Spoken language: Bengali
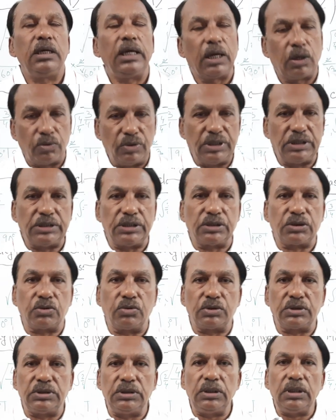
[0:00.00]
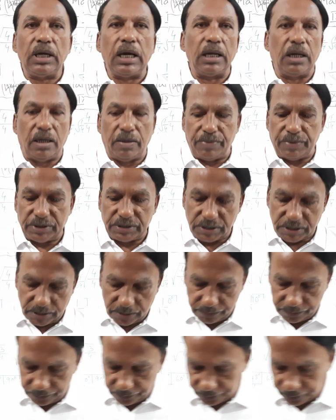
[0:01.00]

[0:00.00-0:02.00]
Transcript: এখনই শেষ করছি আল্লাহ হাফেজ